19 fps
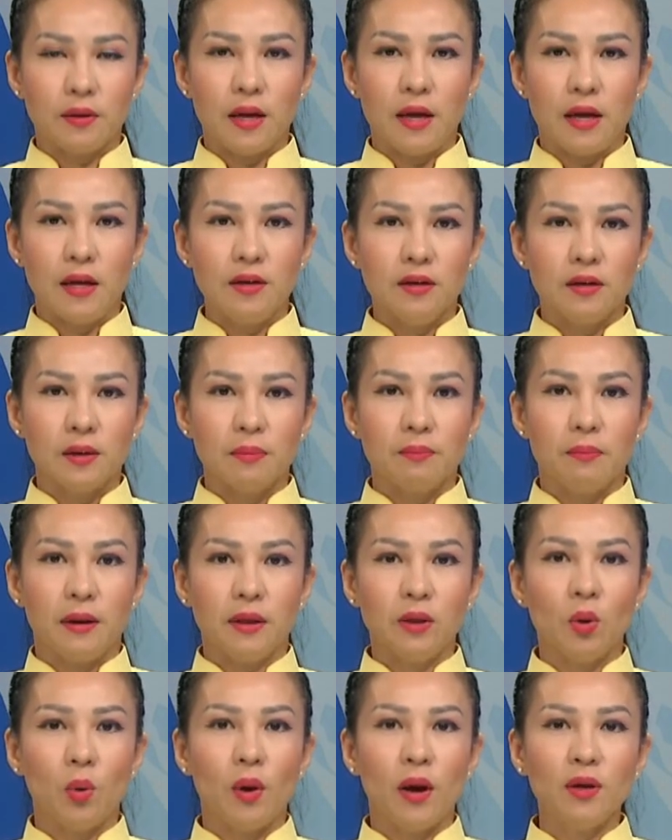để được
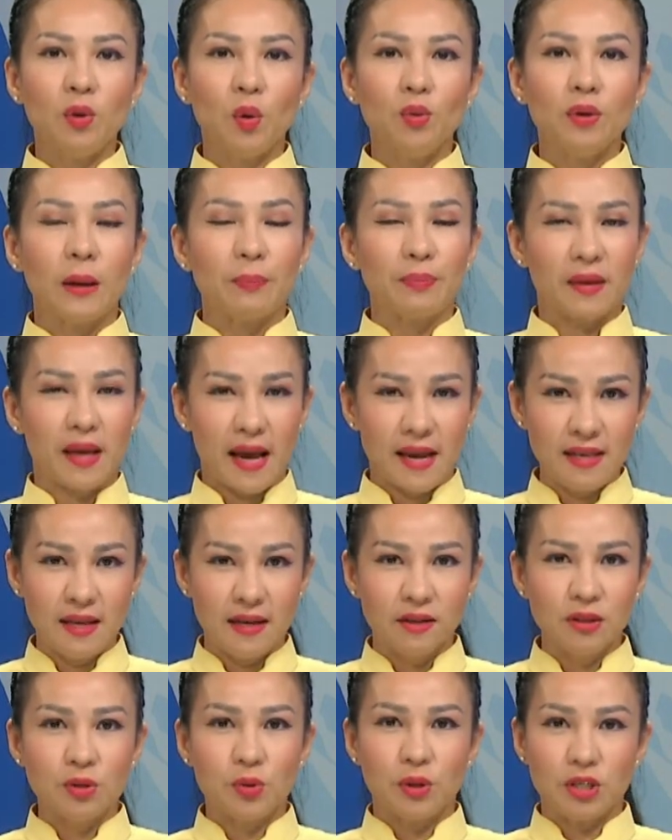miễn thuế thu nhập cá
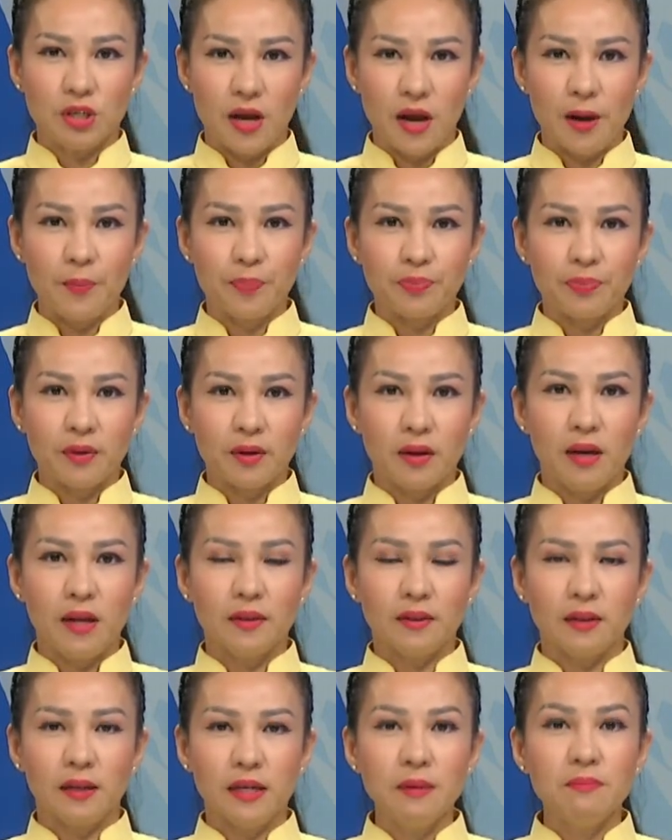nhân Georgia
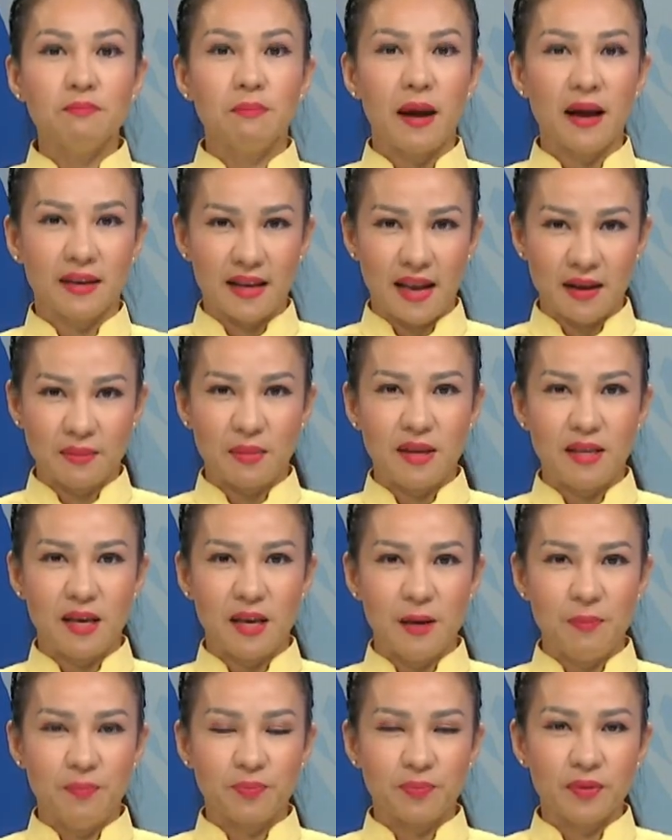lên tới 3.000 Mỹ
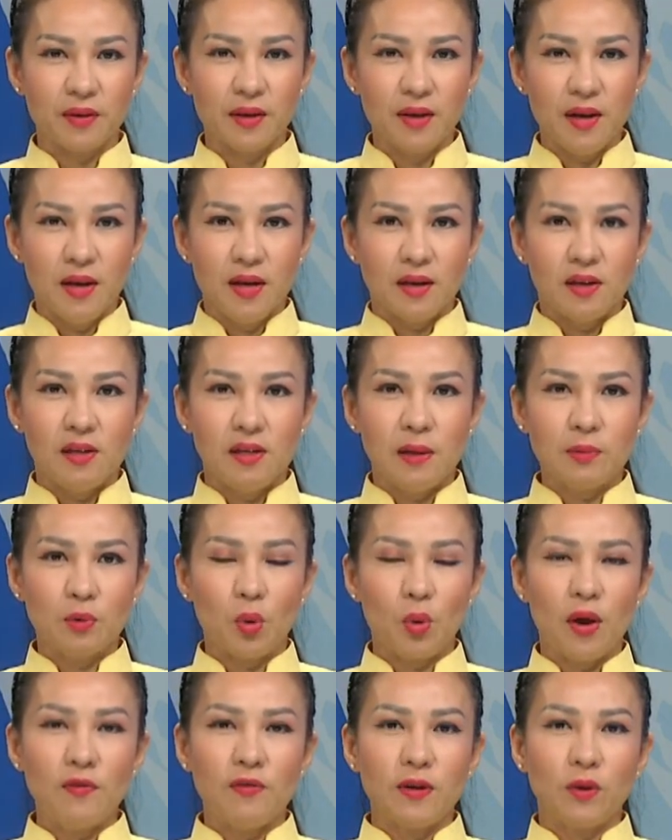Kim. Người nộp
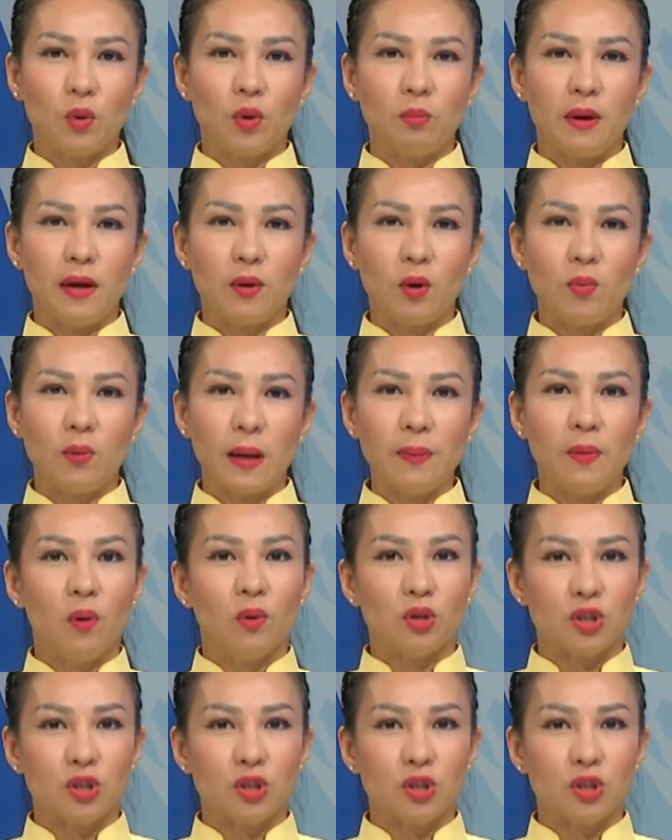thuế phải chuẩn bị cung cấp hồ